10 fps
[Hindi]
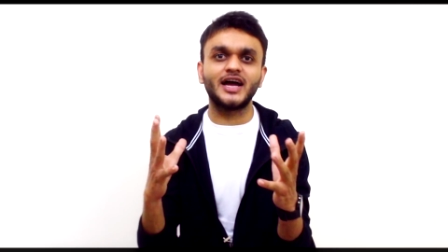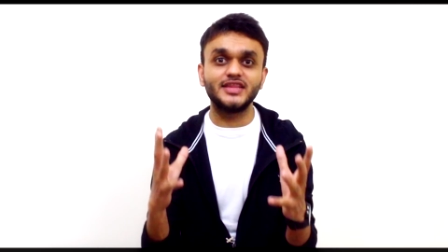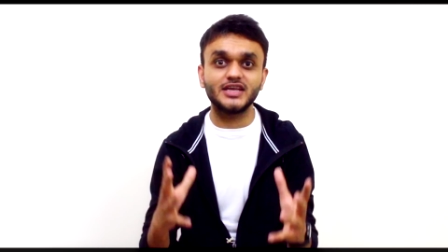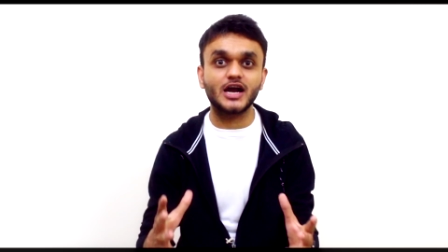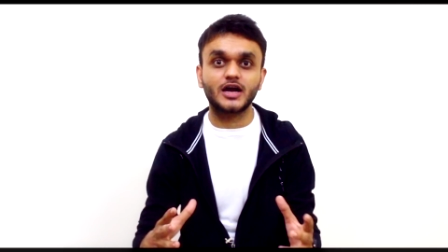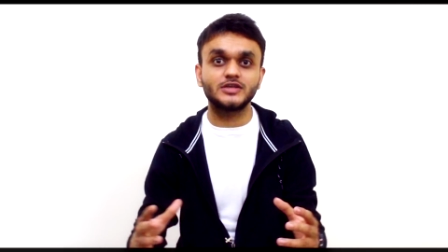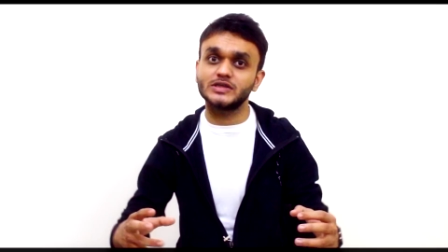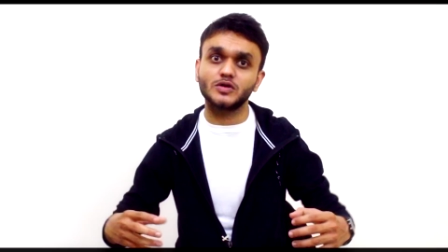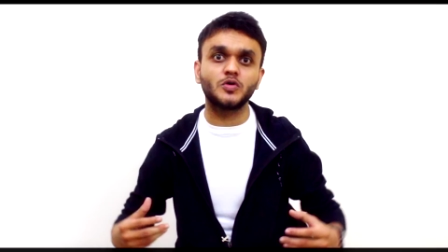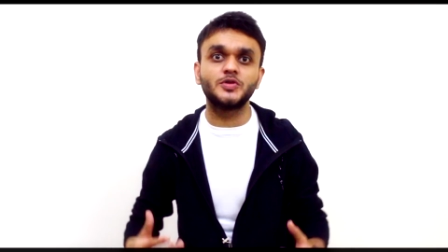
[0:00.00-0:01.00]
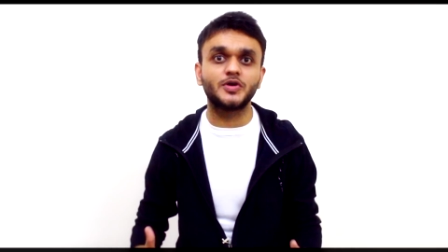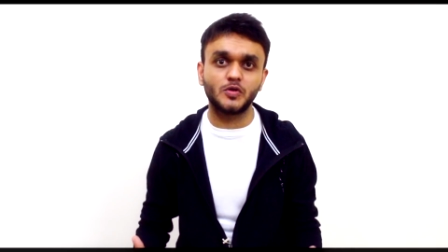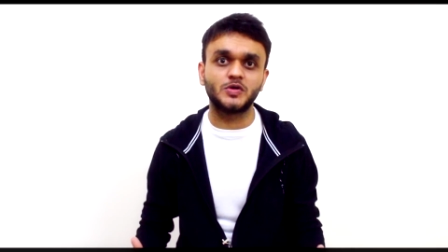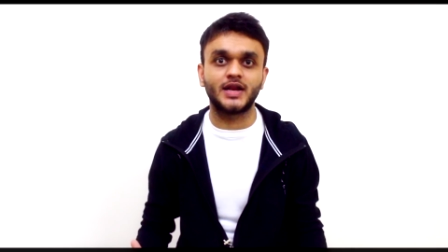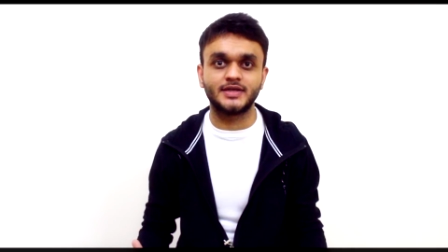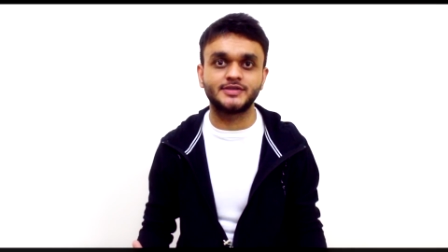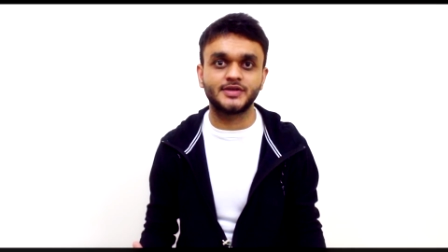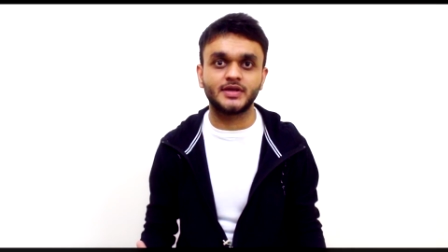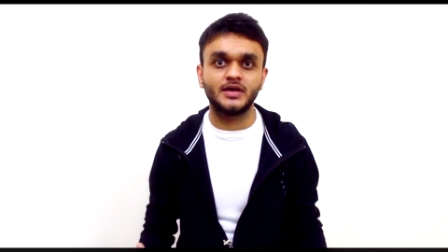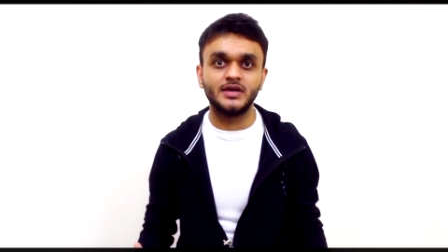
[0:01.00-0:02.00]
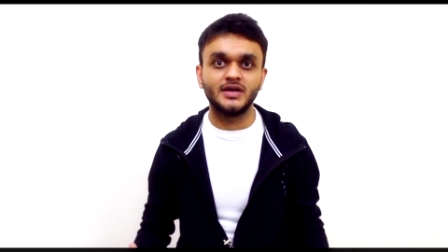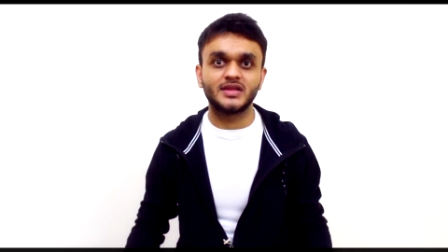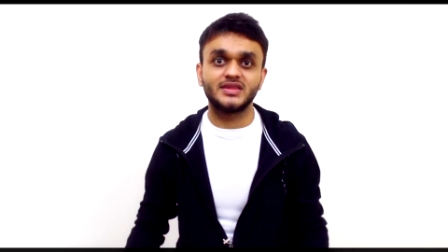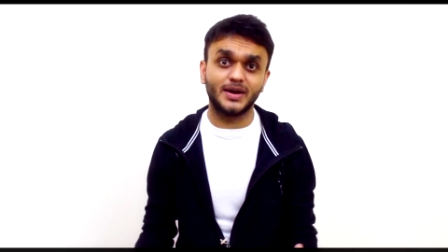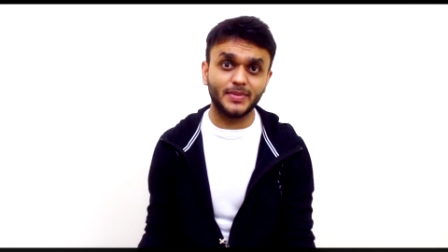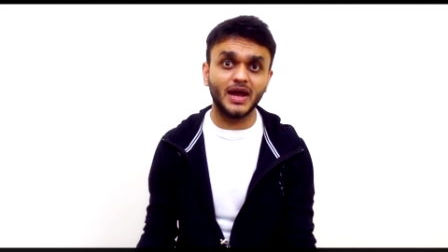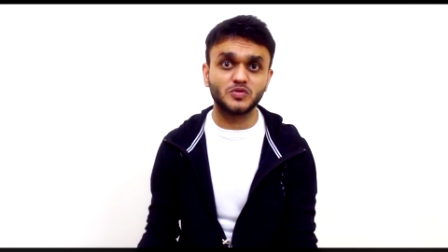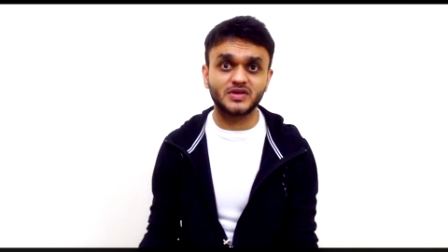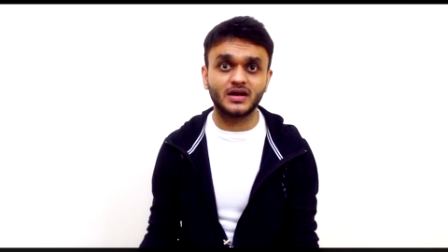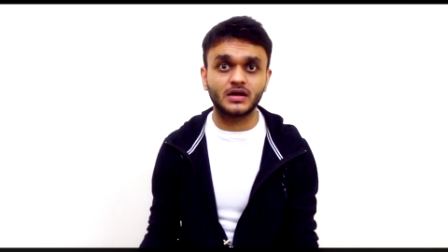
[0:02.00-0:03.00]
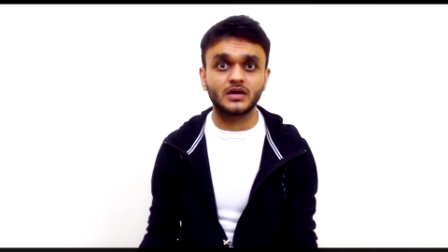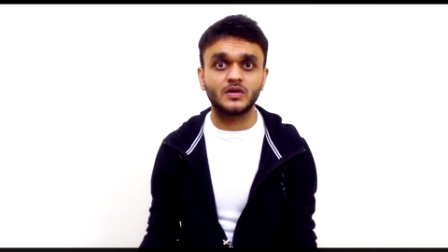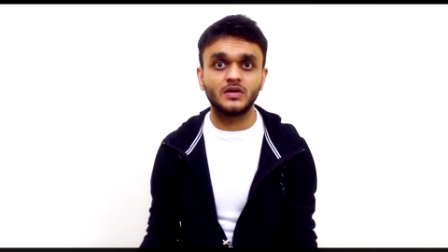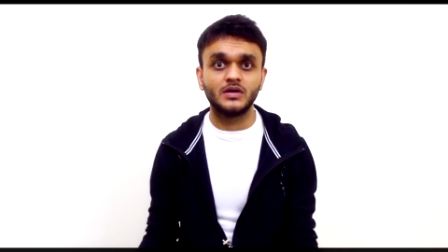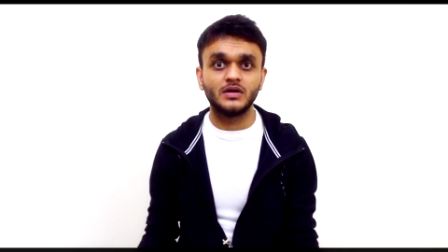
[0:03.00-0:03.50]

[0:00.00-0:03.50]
शादी का खर्चा तो खुद को ही उठाना चाहिए दम है उतना करो